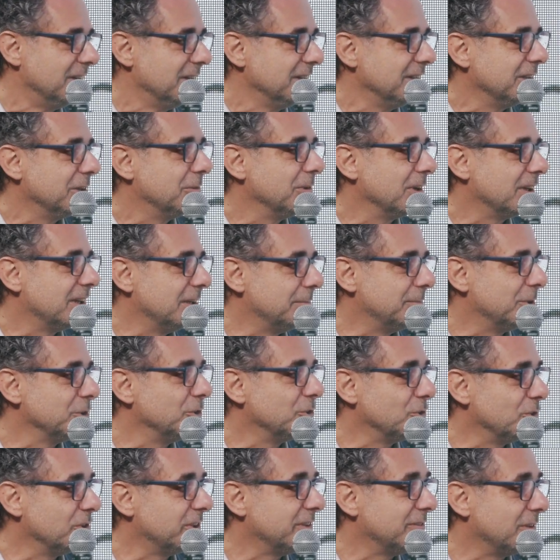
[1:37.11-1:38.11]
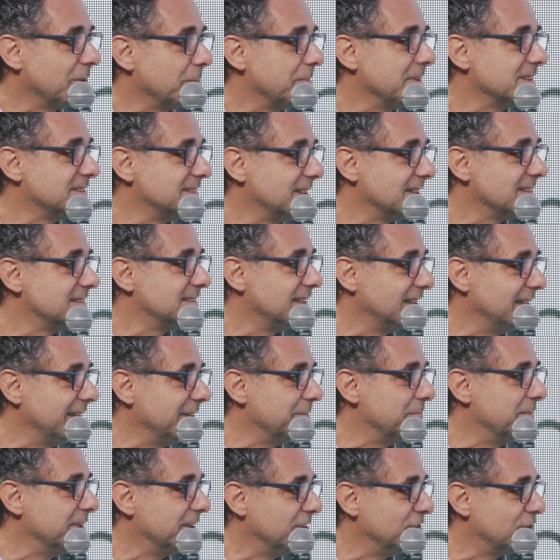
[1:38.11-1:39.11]
In qualche modo noi siamo abbastanza
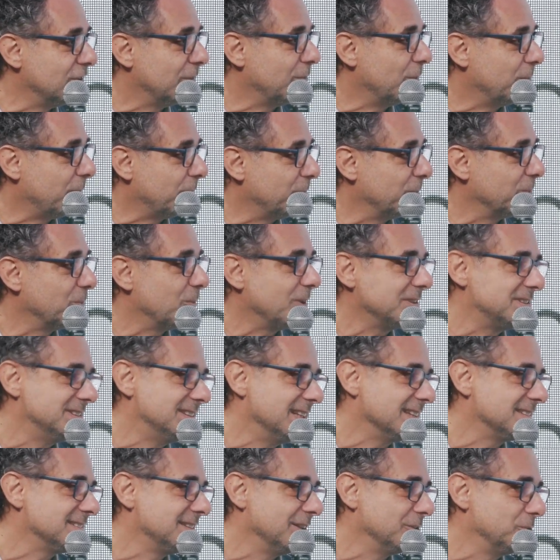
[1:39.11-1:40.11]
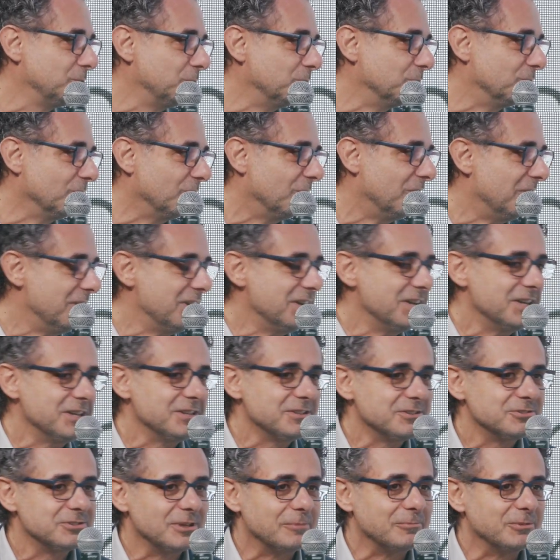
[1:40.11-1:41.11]
liberi, diciamo, proprio quasi da statuto, eh
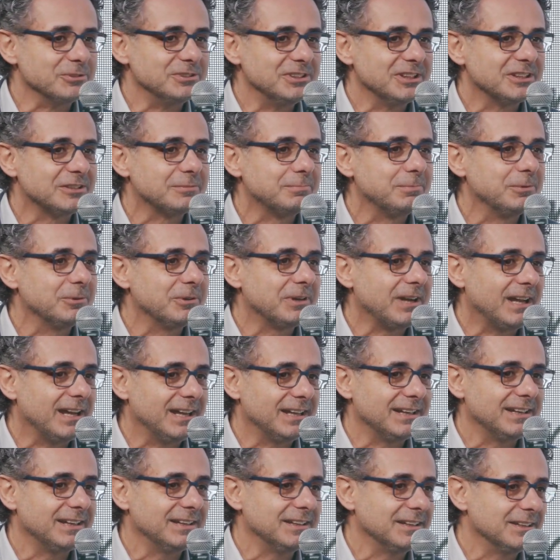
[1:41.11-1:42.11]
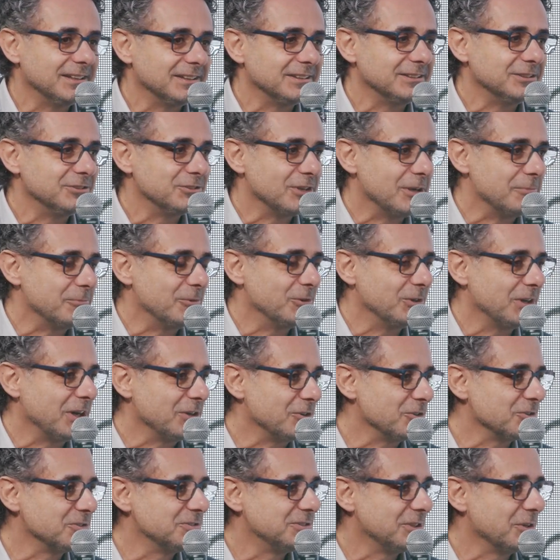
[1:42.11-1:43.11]
certo. diciamo, di certo. esplorare diciamo, la
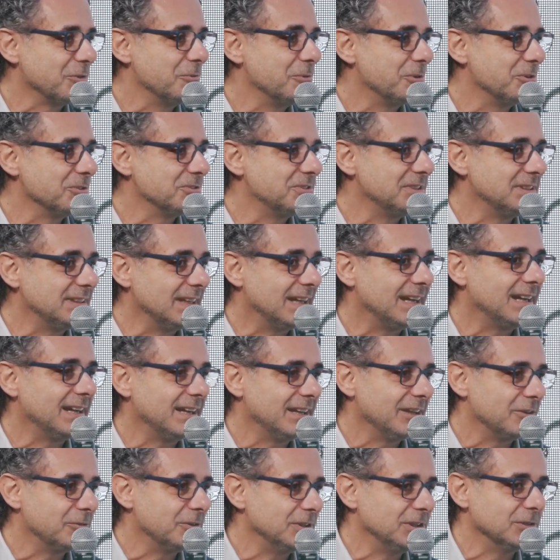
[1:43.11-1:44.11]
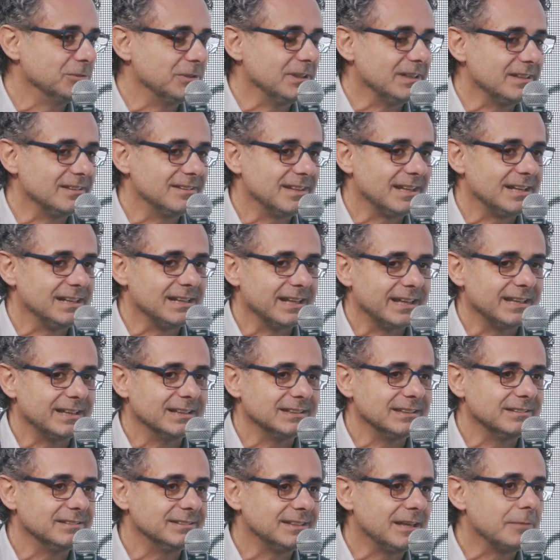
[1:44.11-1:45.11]
nostra curiosità e quindi utilizzare la
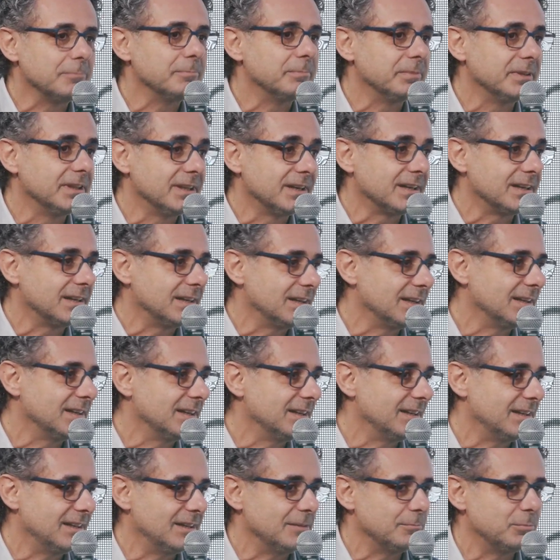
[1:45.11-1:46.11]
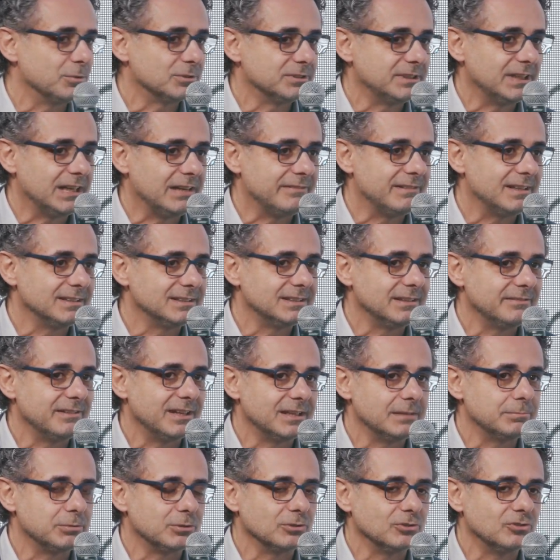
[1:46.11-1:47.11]
creatività per eh, portare avanti
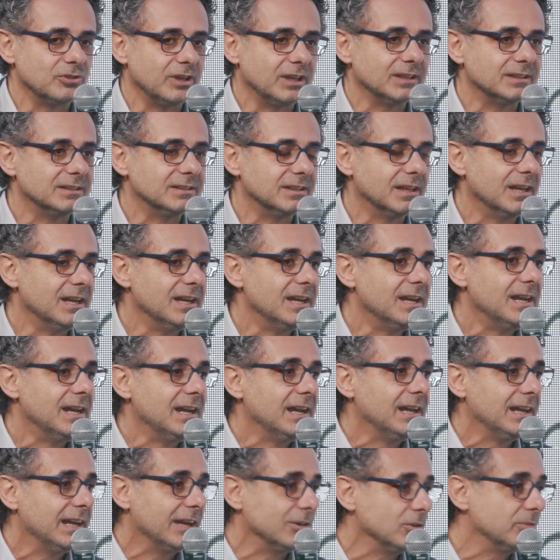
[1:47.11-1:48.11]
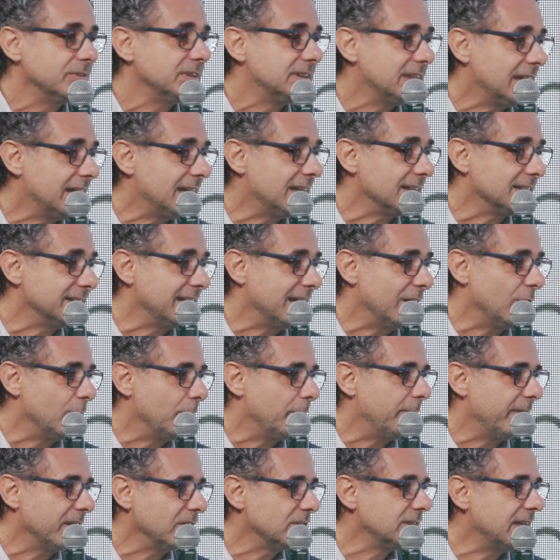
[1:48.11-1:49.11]
vari progetti. La novità da un
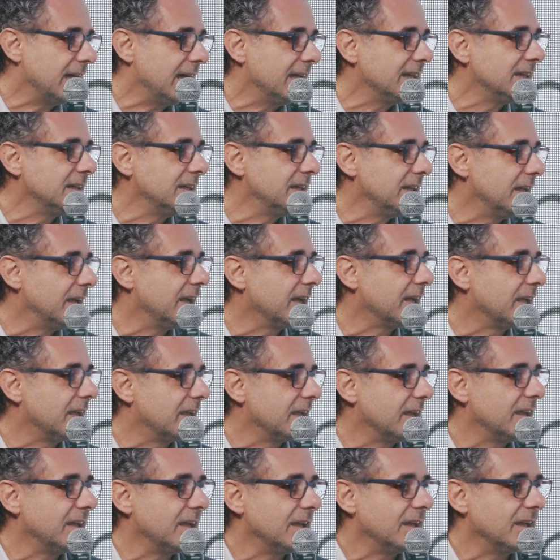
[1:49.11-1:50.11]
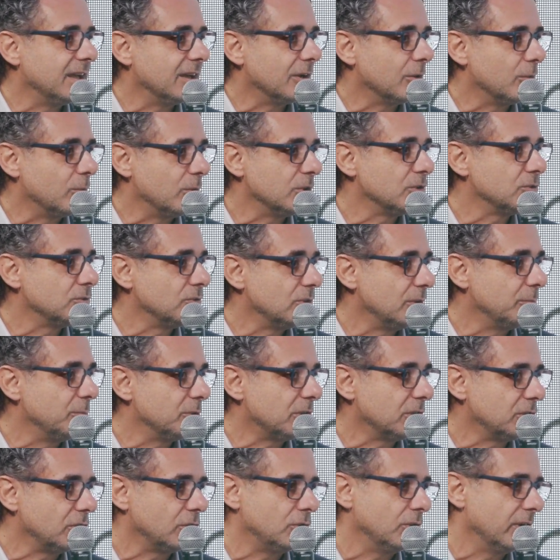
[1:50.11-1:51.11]
paio paio d'anni è che questo
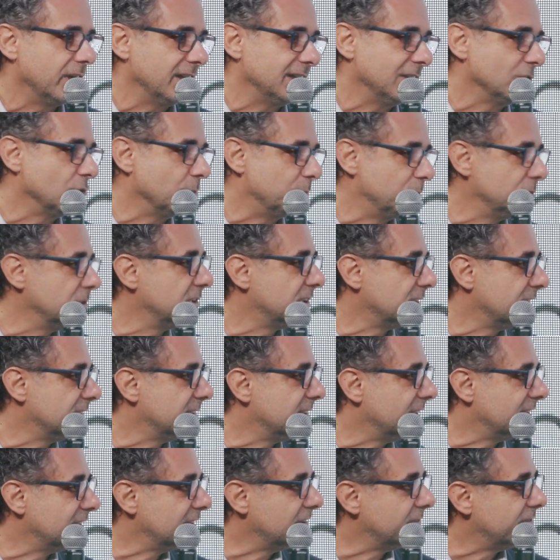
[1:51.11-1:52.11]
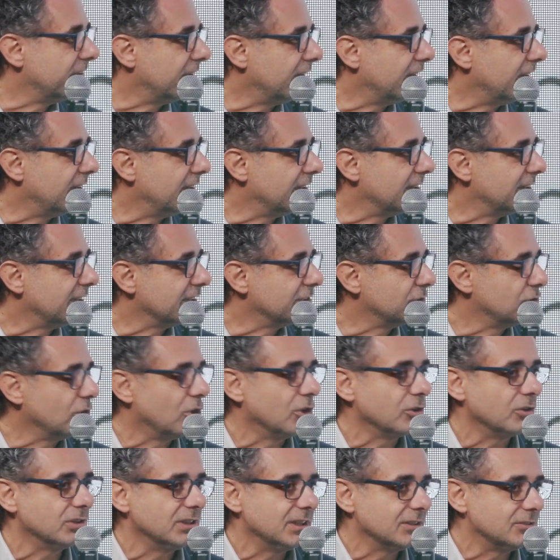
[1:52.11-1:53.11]
laboratorio, che è nato più di 30 anni fa a
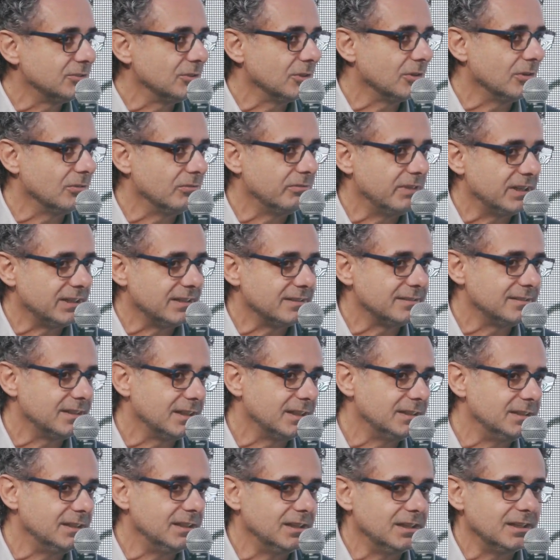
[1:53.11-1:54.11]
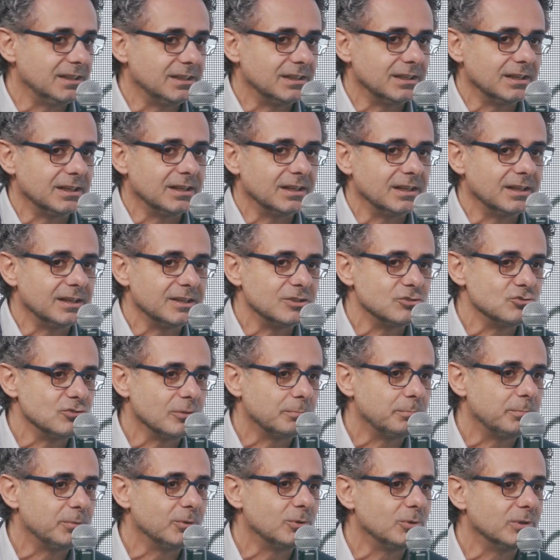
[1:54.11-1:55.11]
Tokyo, adesso con varie sedi in, in
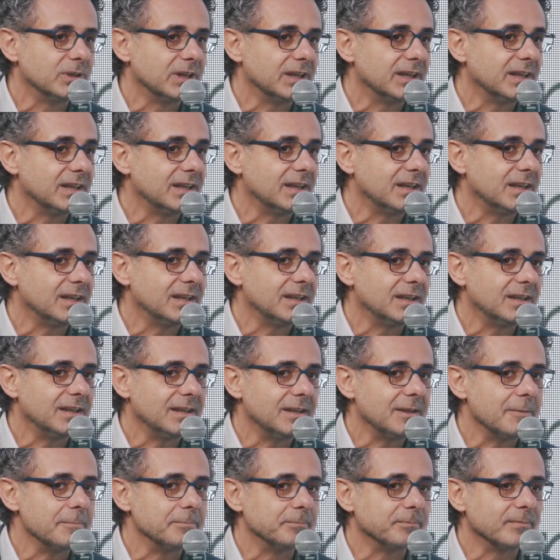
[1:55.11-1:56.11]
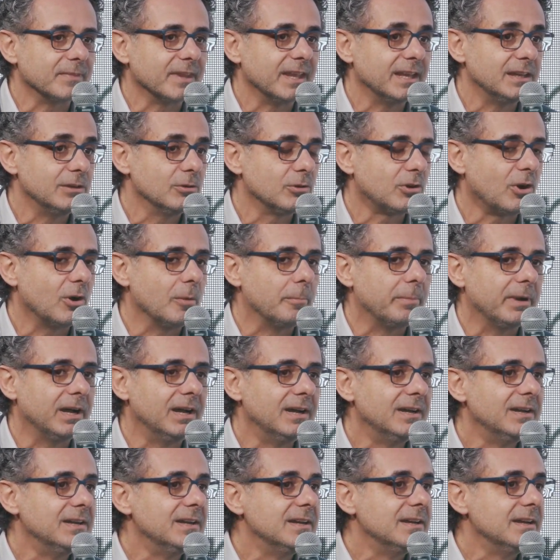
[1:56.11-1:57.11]
Giappone e in Europa,
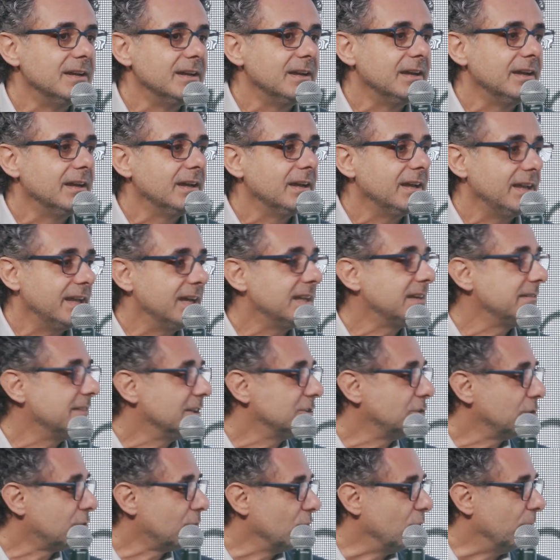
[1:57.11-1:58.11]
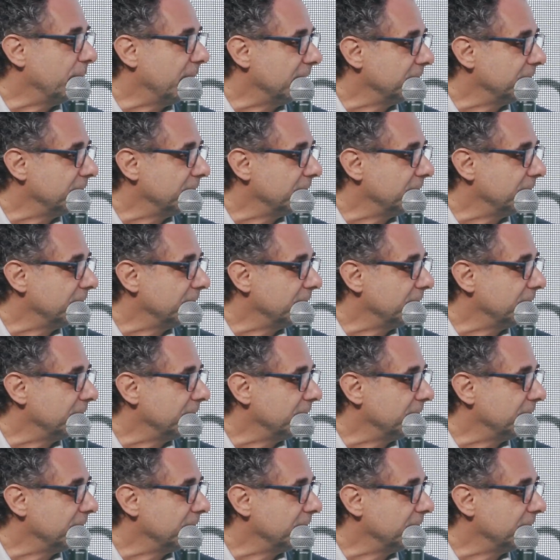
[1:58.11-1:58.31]
è arrivato a Roma.